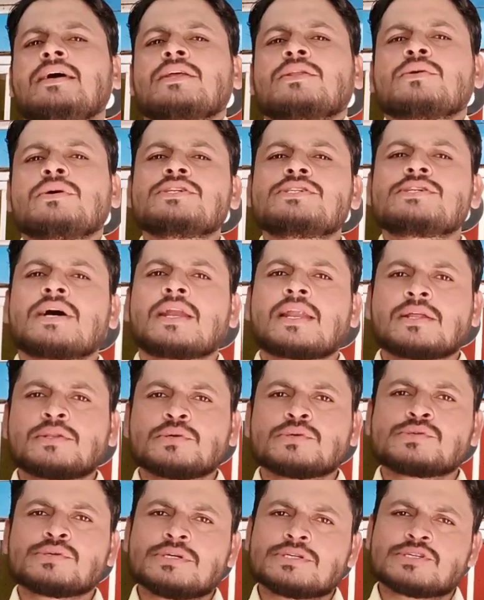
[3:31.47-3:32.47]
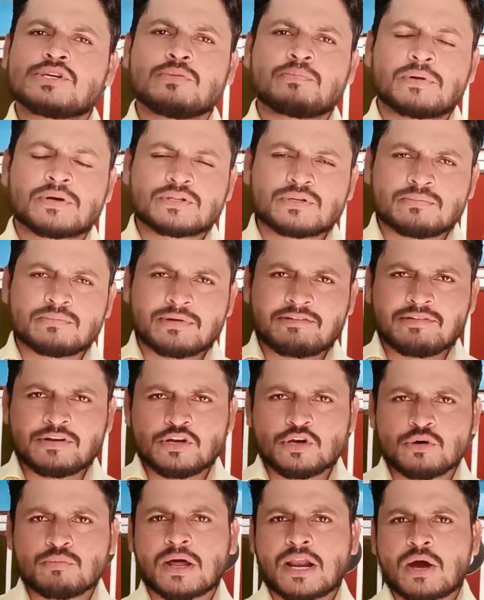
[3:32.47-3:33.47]
तो इनशाला दोस्तों इसके ऊपर तो मैं
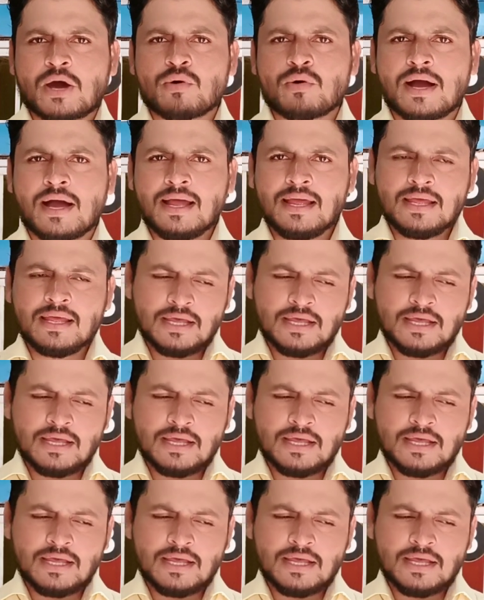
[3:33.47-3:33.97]
वीडियो बनाऊंगा